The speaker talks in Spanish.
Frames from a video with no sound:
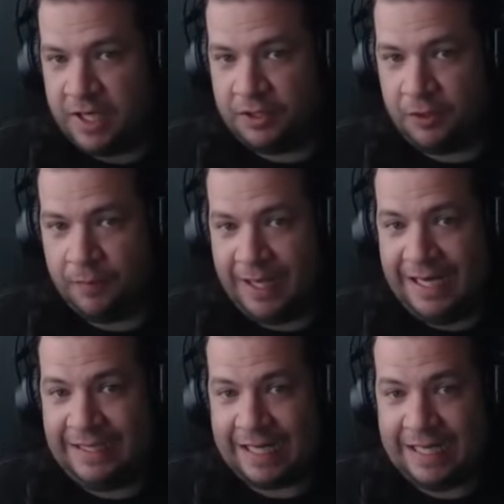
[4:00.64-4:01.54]
¿Cierto?
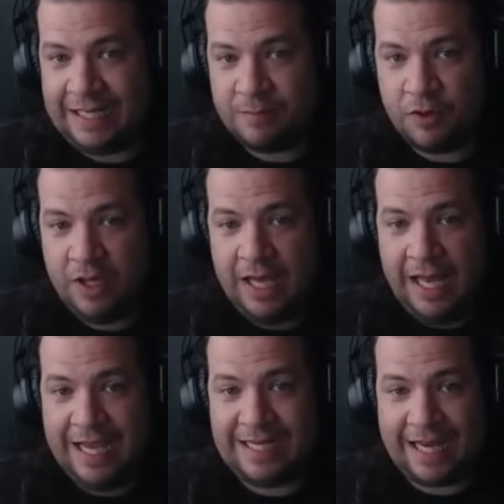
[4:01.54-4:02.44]
El eternismo
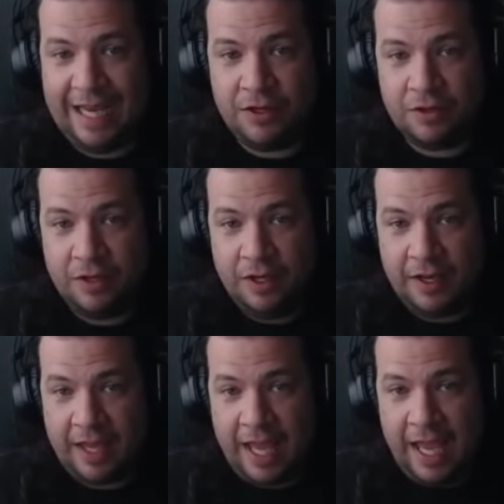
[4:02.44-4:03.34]
es aquello
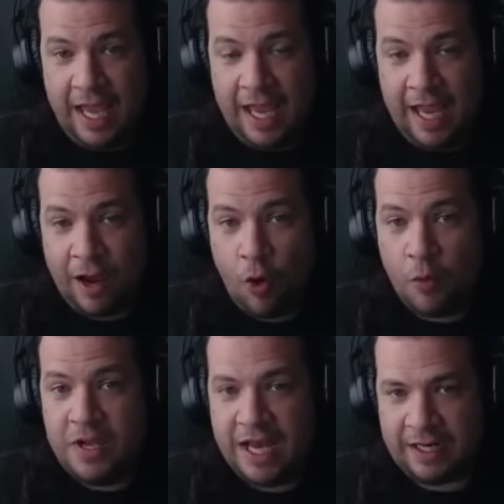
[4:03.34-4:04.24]
que
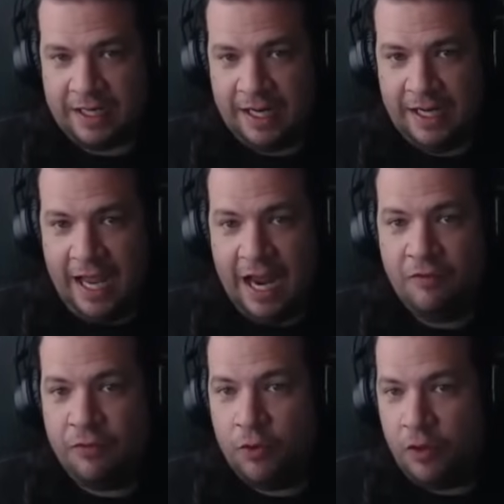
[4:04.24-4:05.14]
gobierna
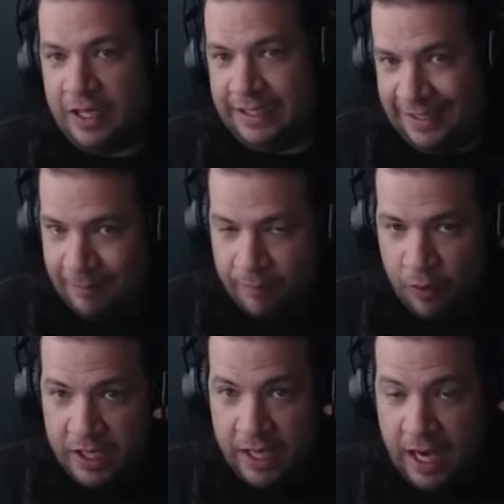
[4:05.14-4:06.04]
el flujo del
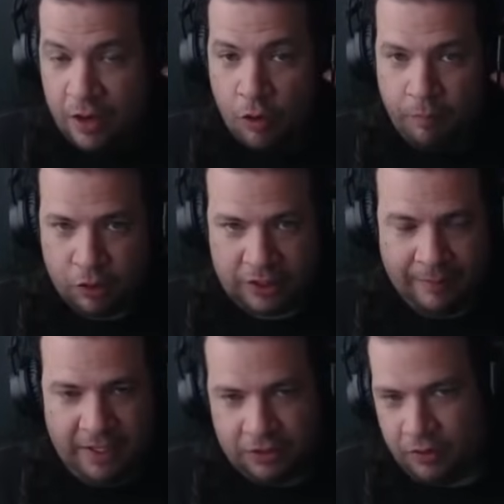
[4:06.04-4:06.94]
tiempo y el
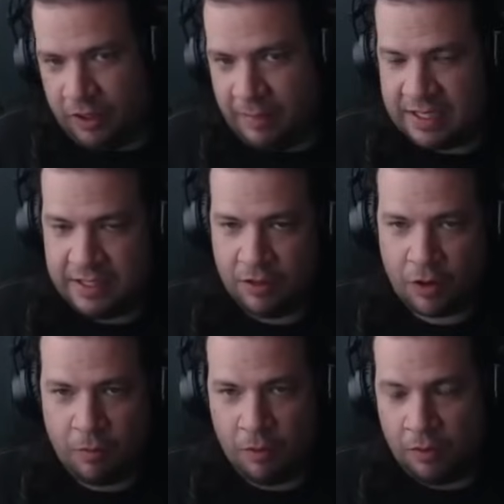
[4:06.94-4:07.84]
comportamiento del
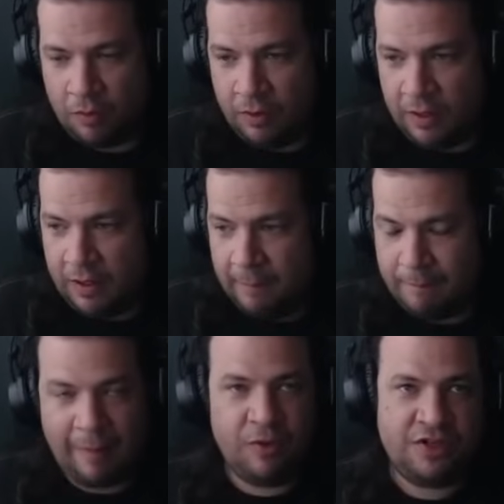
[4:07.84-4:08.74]
vacío como,
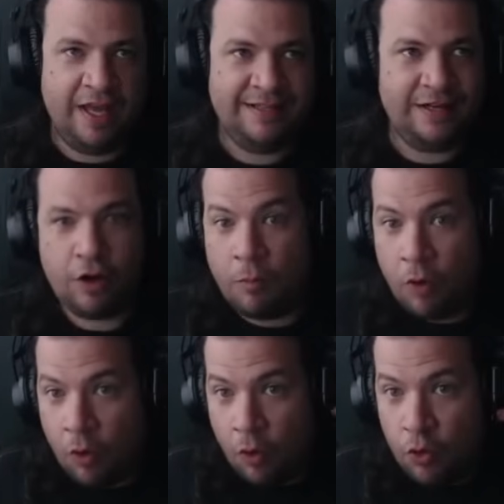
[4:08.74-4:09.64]
vamos a decir,
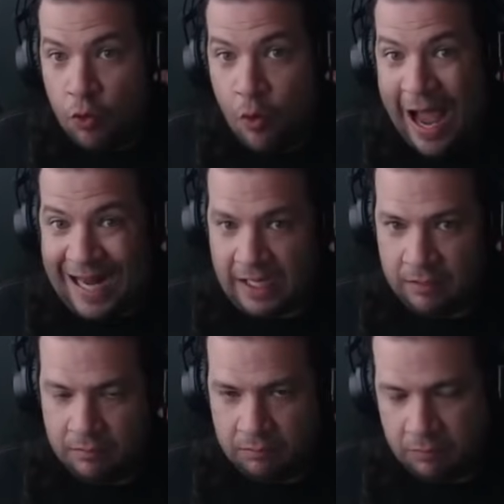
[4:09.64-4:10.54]
como
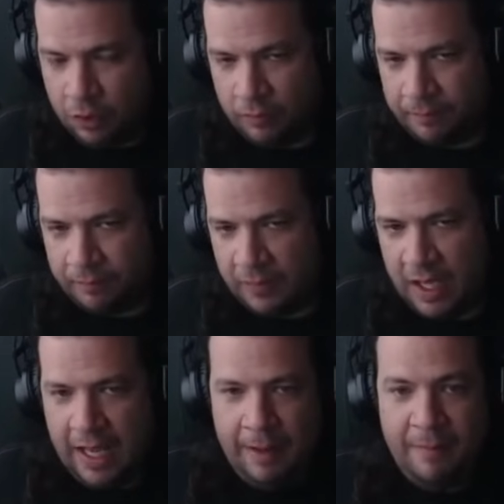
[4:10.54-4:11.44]
lugar, ¿no?
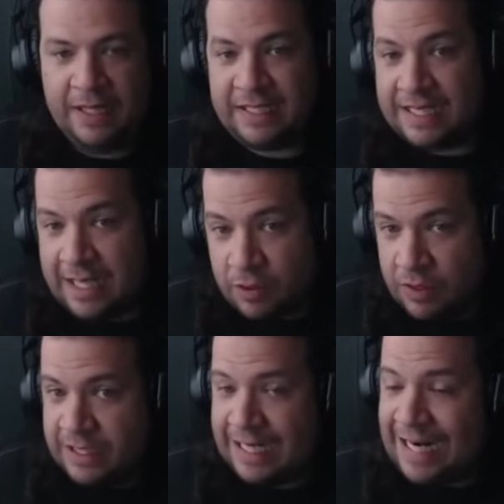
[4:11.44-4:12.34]
Mientras que
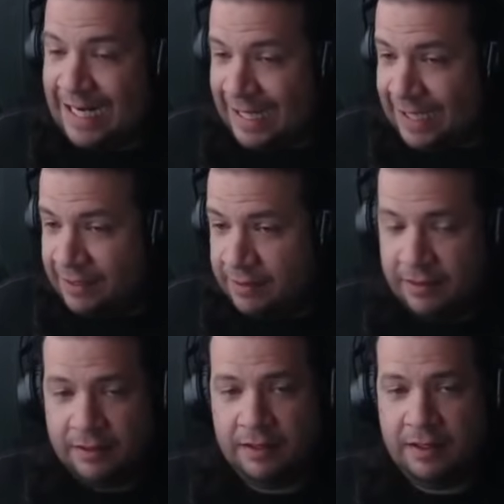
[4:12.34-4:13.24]
en nuestra realidad,
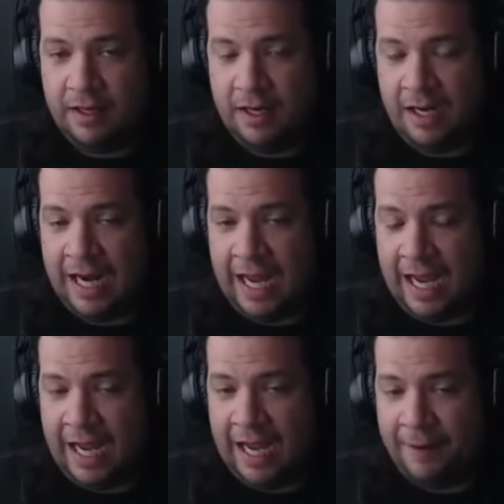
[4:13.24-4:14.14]

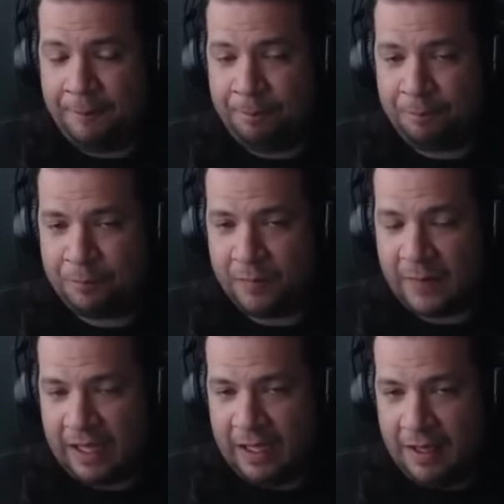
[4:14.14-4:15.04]
la, mm,
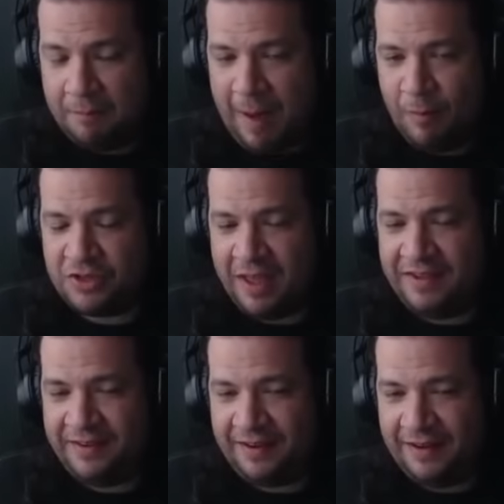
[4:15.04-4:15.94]
vamos
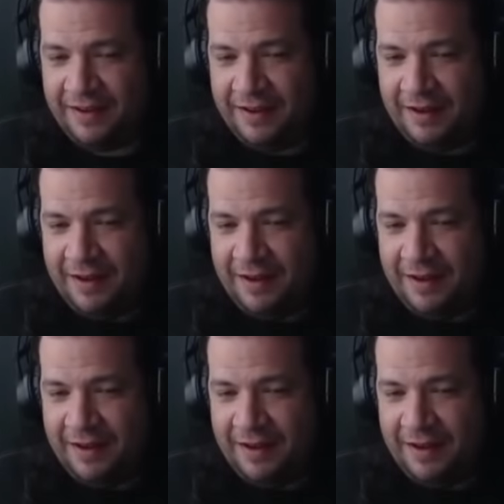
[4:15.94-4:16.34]
a decir,